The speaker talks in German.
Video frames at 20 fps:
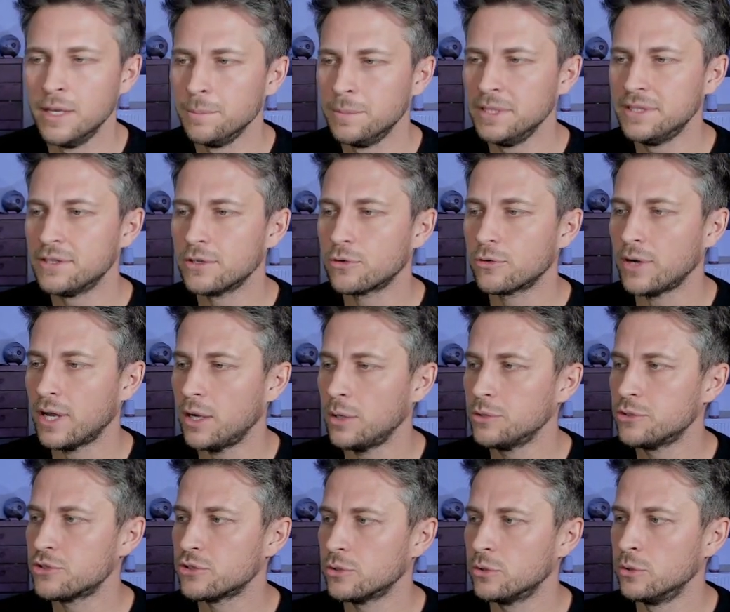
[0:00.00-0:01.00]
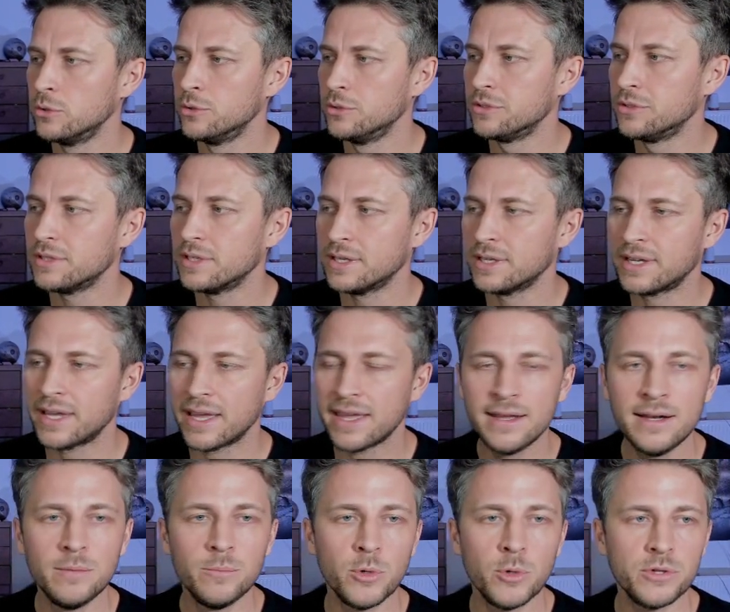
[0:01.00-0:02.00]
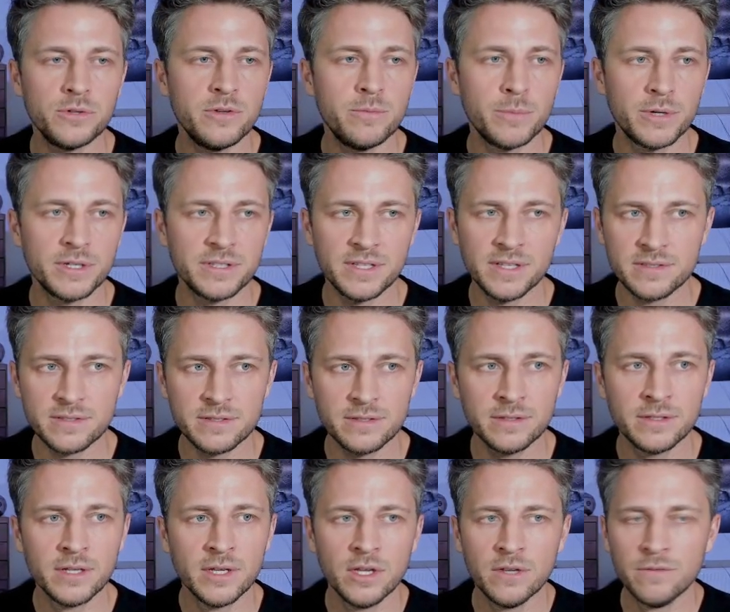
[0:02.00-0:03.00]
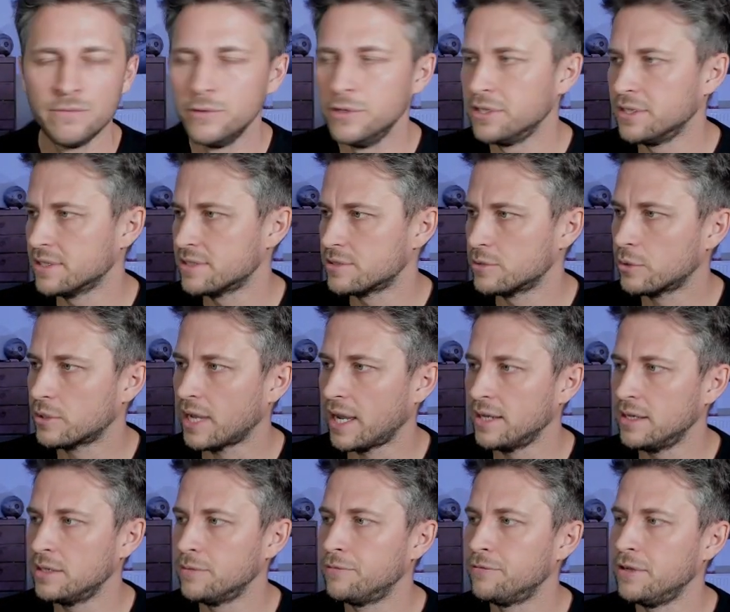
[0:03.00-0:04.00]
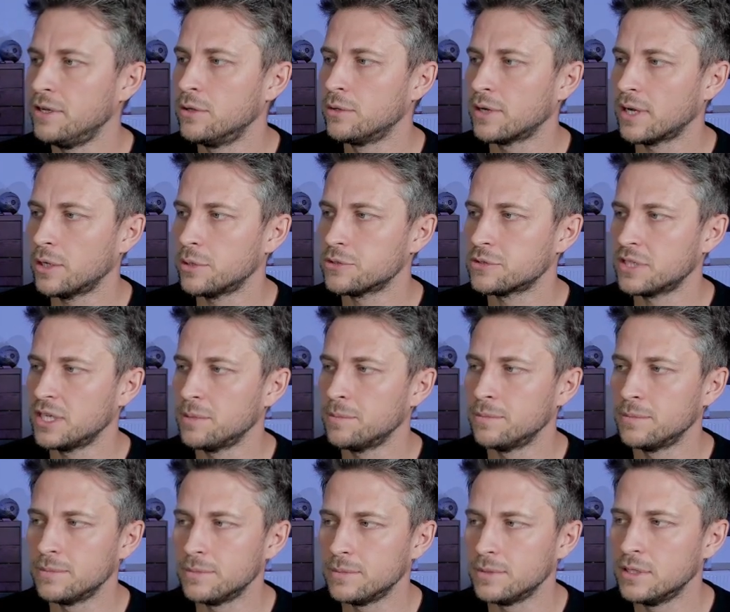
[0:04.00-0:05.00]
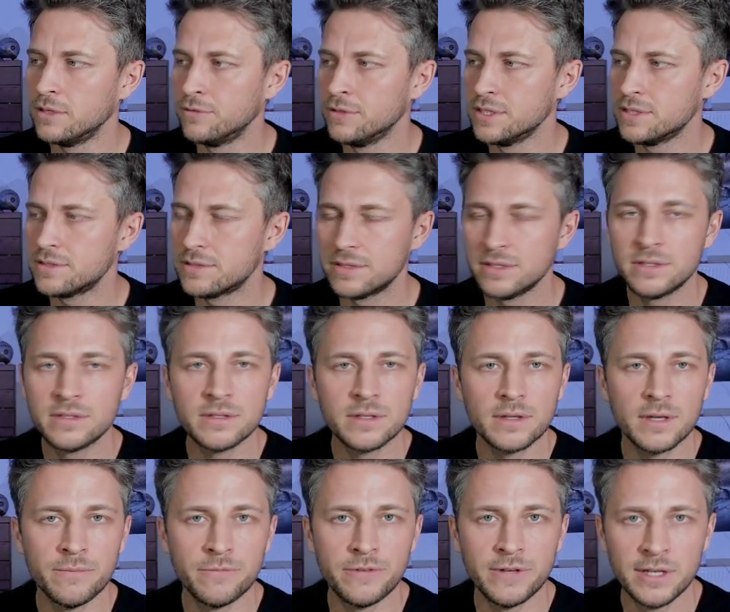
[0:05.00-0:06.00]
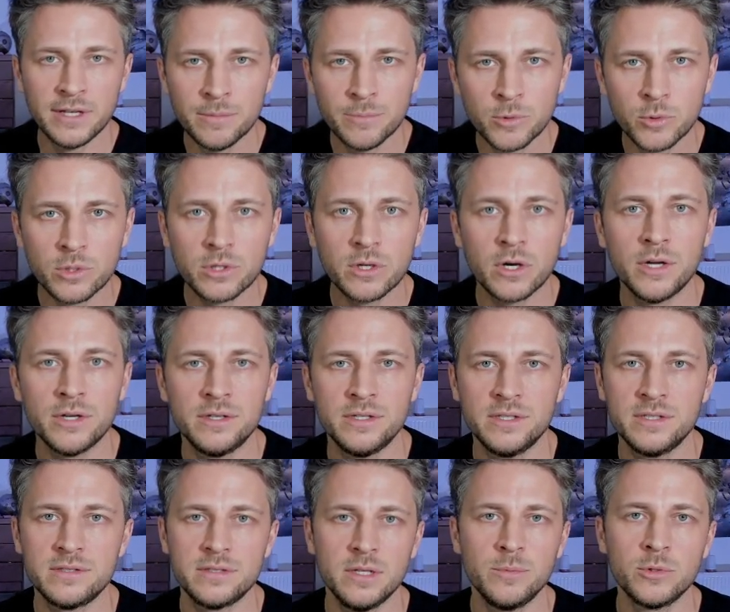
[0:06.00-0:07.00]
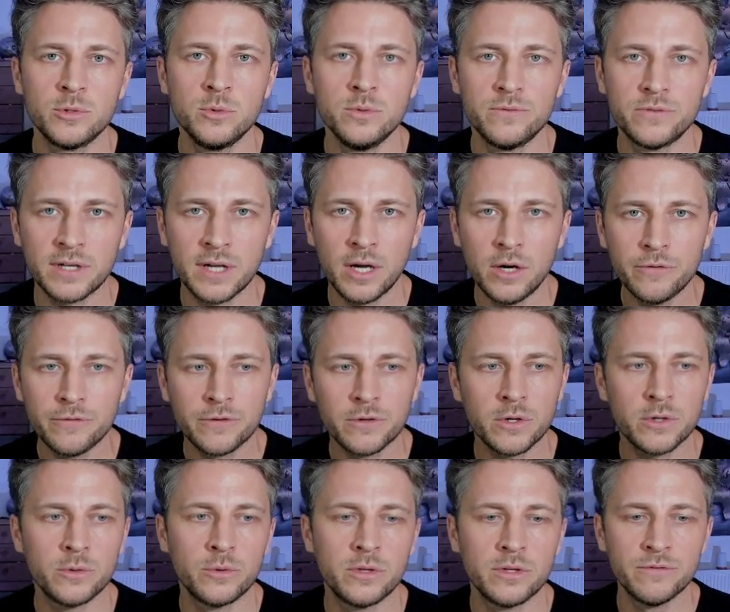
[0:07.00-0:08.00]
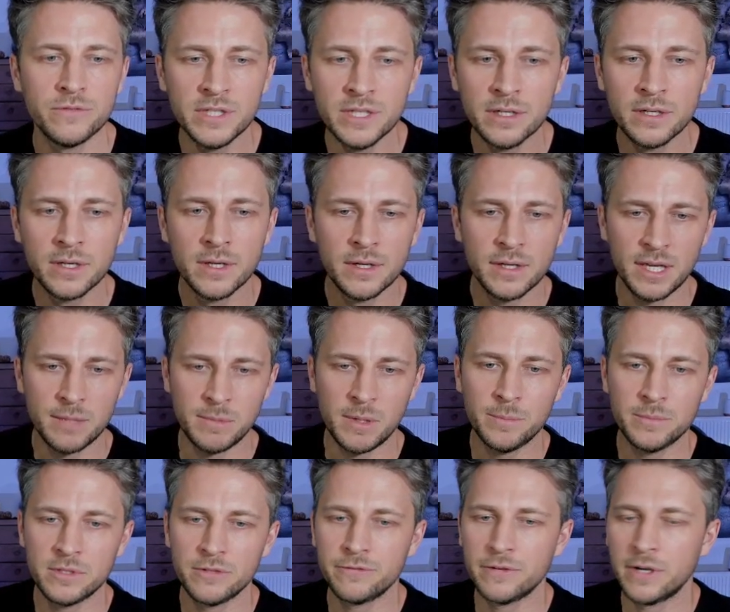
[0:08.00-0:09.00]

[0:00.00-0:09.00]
Peter Crouch und äh, Cahill möchte ich mal testen. Würde ich jetzt noch keine Empfehlung rausgeben. Ihr wisst, ich empfehle immer nur Karten, die ich selber gut verkaufen kann oder wir im MTV